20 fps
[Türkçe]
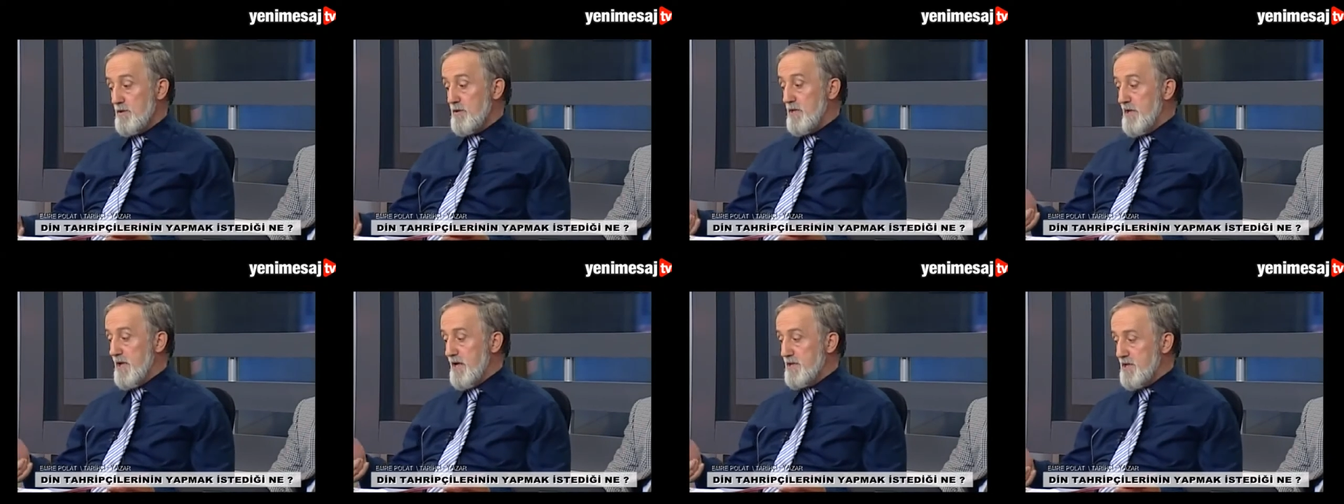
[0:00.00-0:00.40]

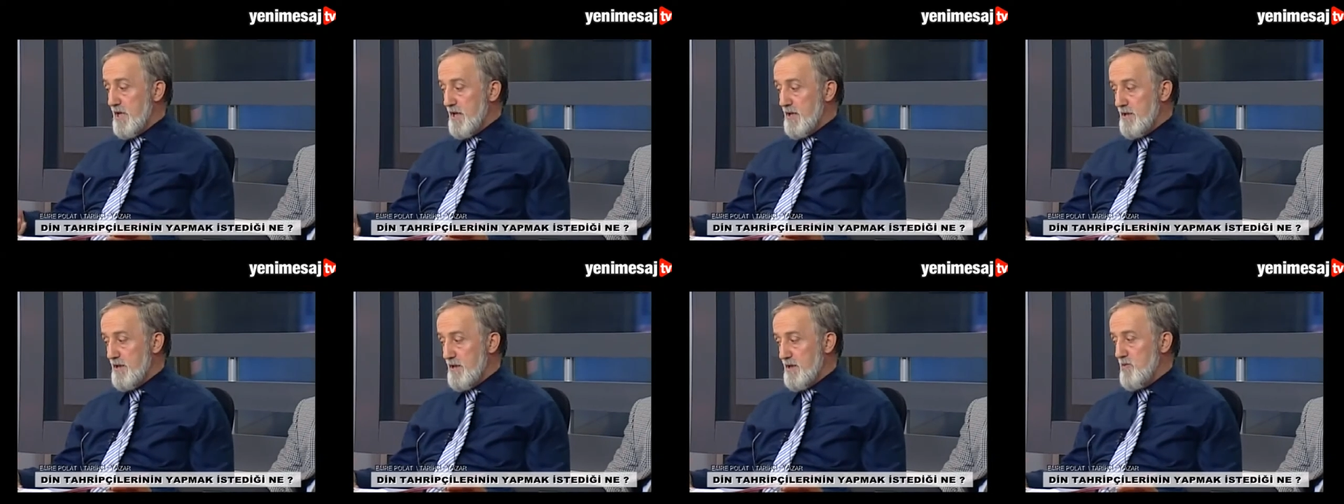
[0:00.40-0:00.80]

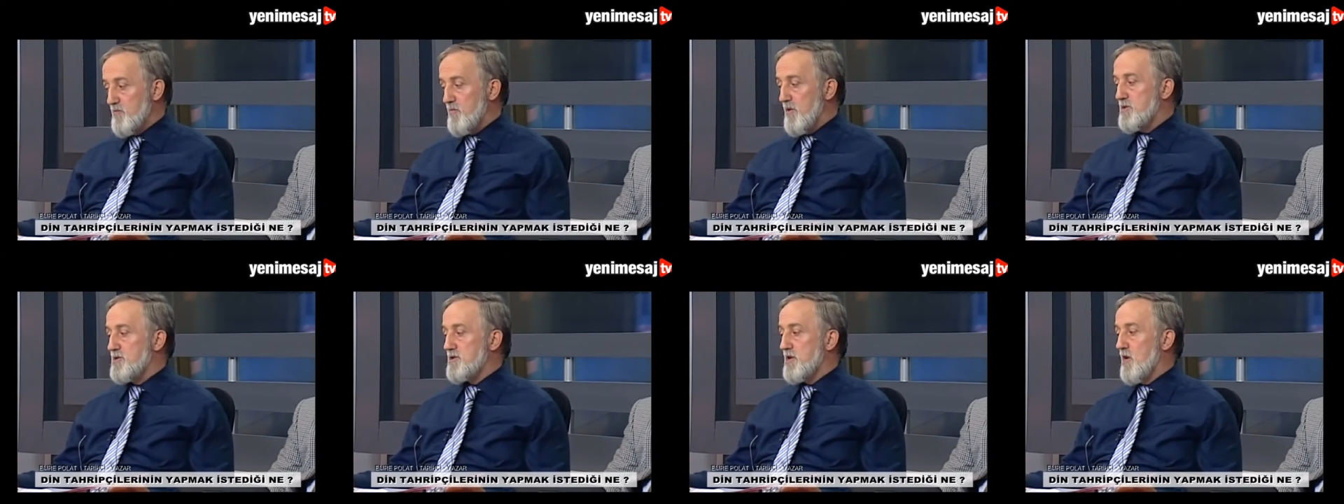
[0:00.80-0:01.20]
girecekleri
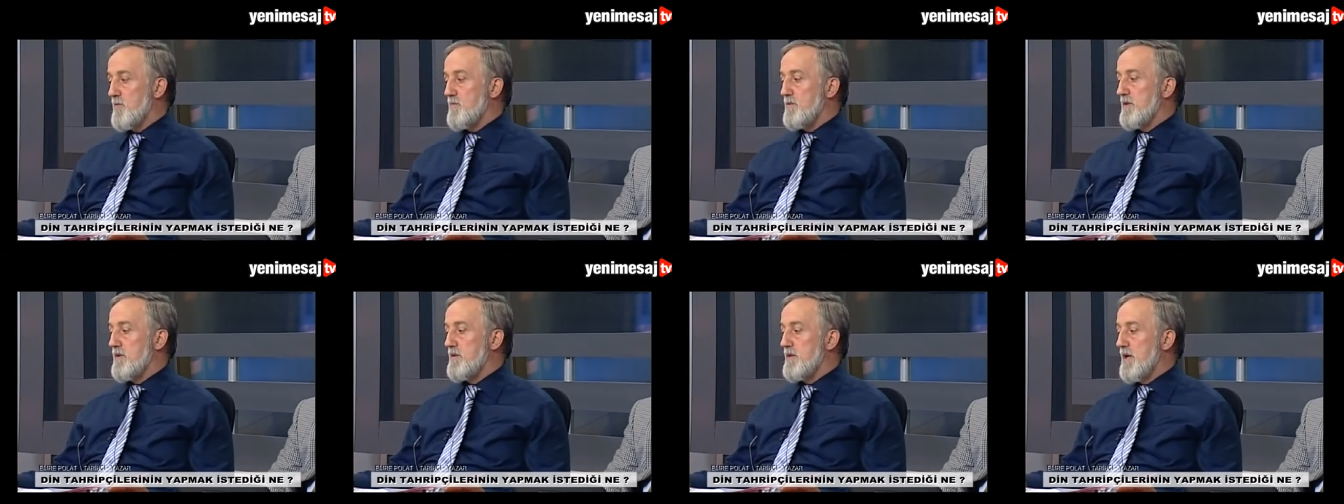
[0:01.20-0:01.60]
başka
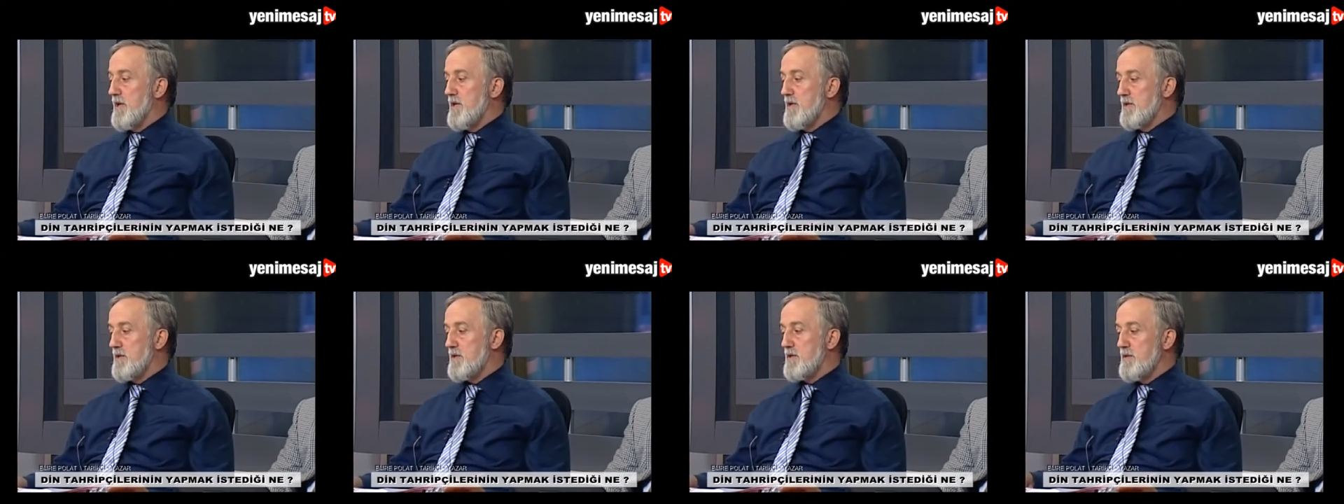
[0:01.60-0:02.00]
bir
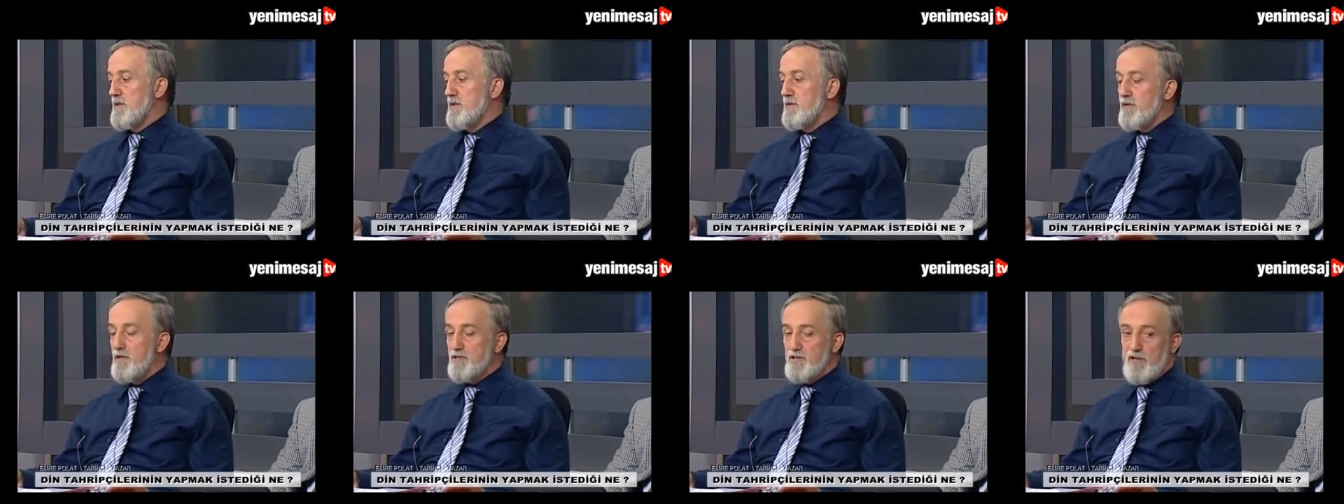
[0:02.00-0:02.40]
delik,
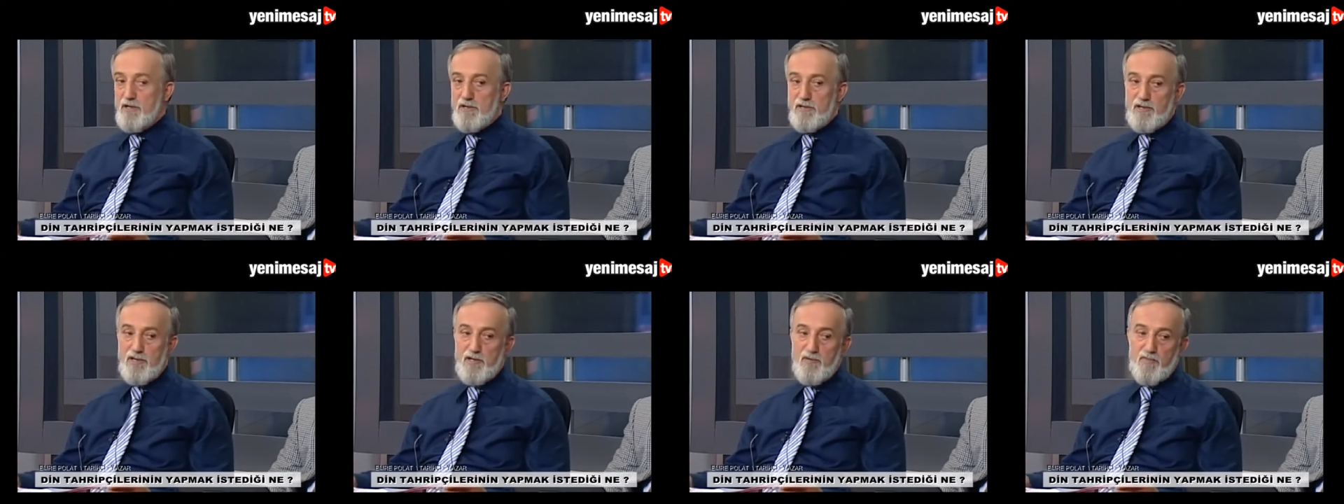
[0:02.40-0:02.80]

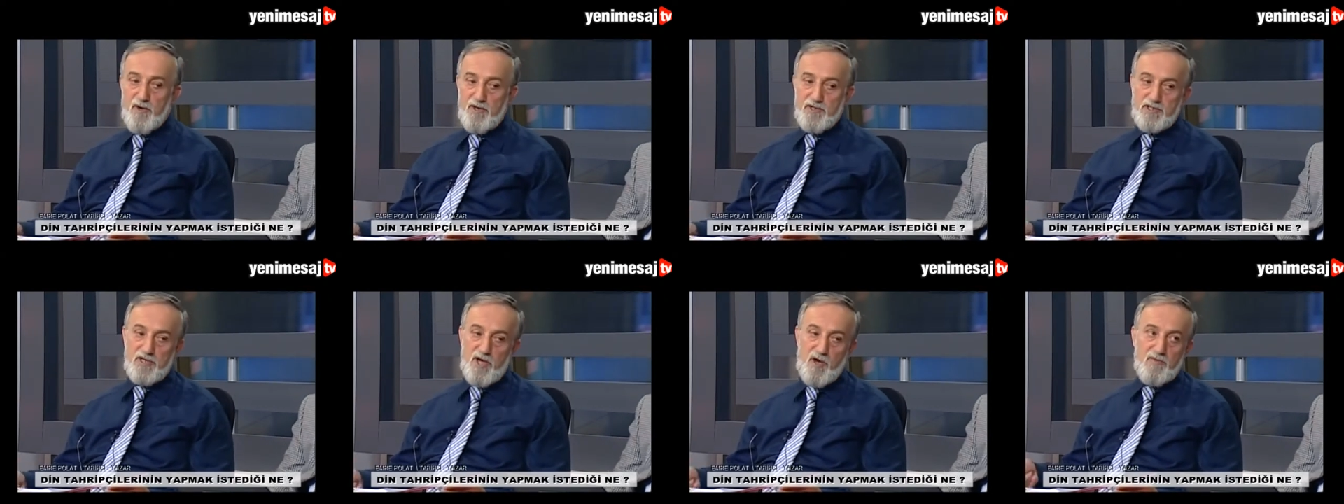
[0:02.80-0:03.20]
sığınacakları
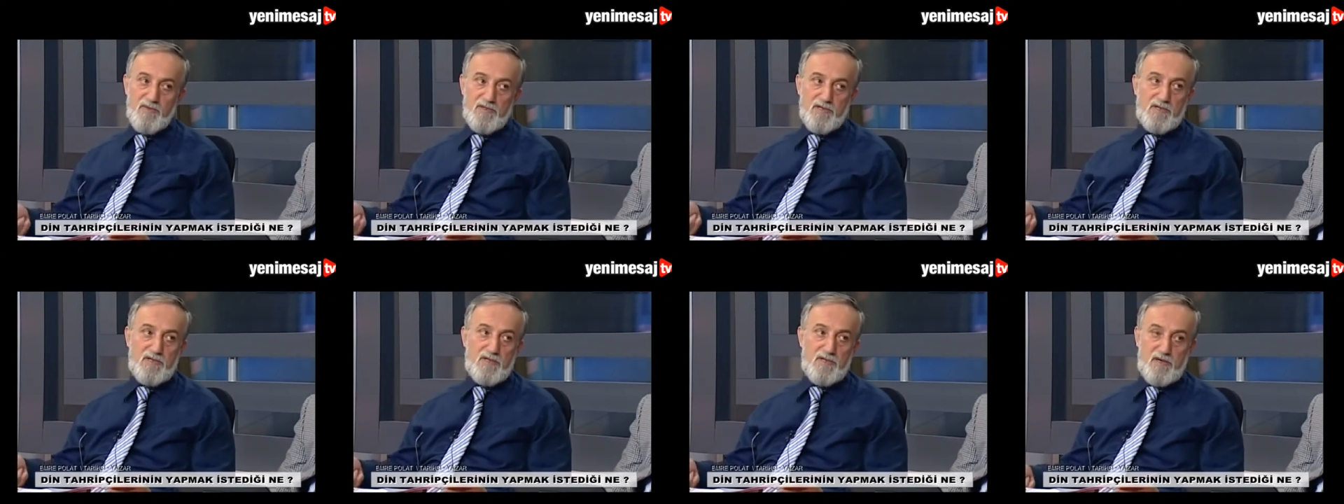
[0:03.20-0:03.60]
başka
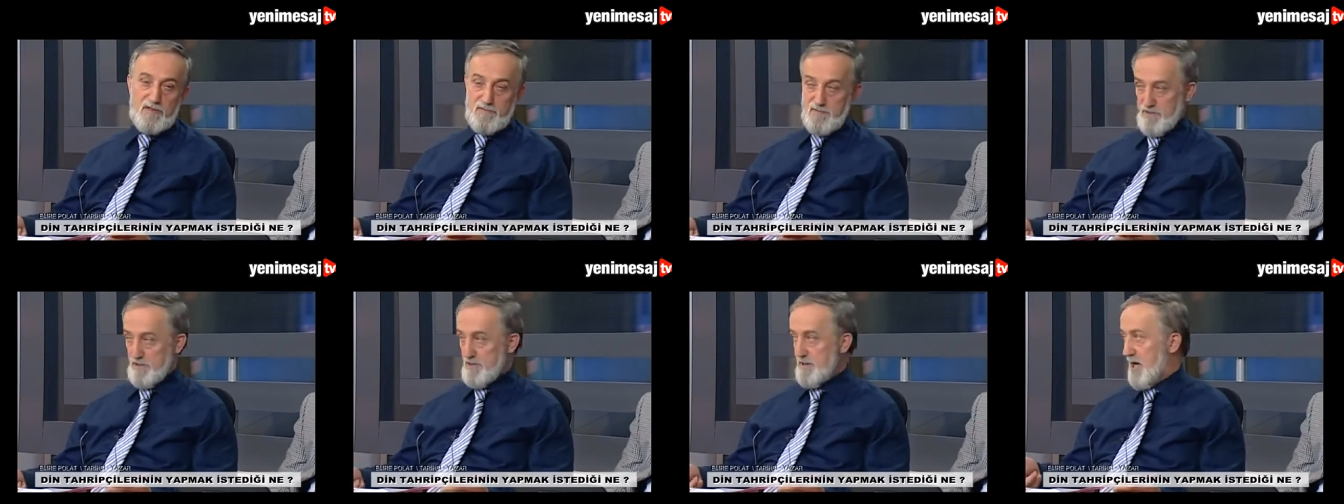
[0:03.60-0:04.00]
bir
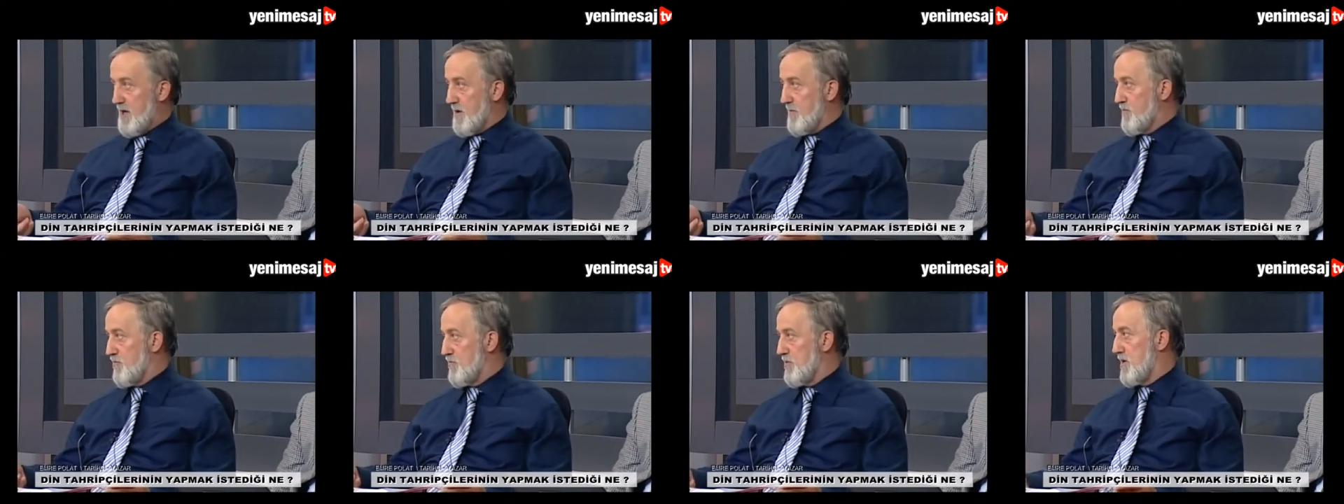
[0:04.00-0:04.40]

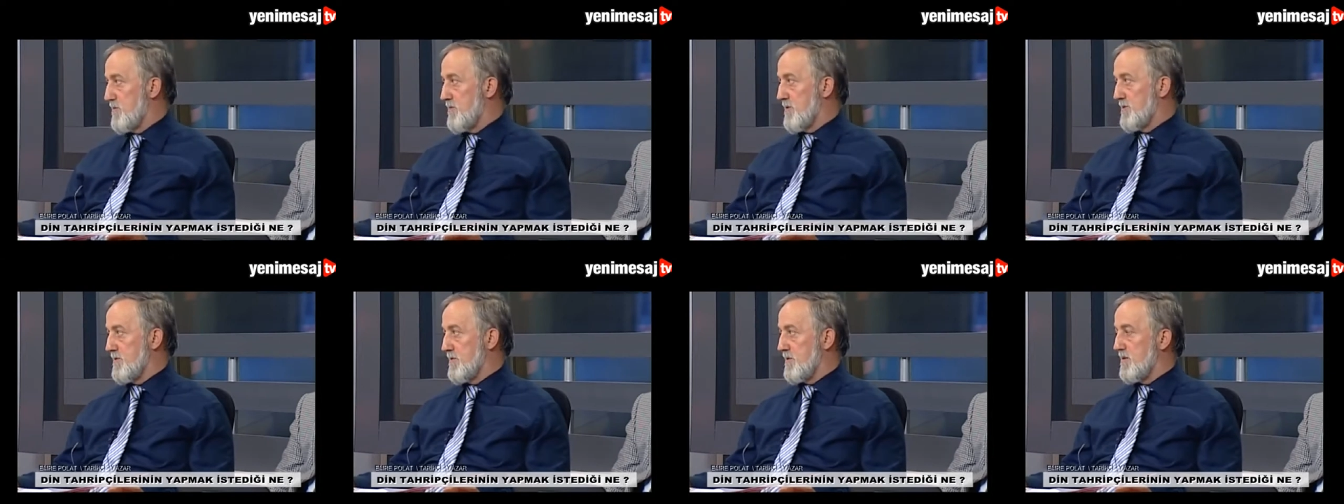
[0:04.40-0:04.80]
yer
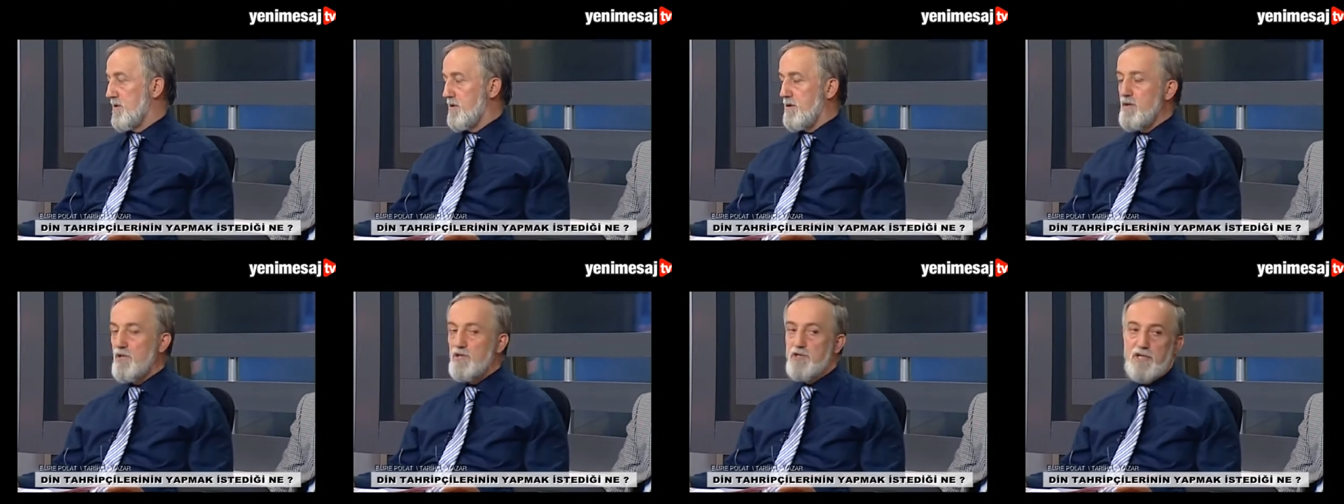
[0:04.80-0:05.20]

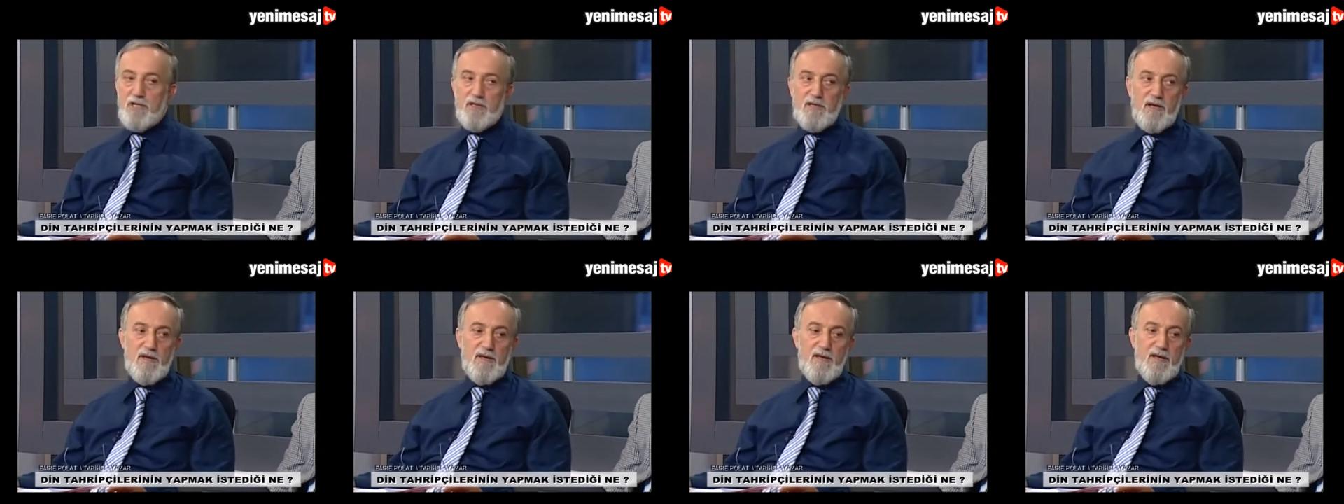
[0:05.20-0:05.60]
bulamadıkları için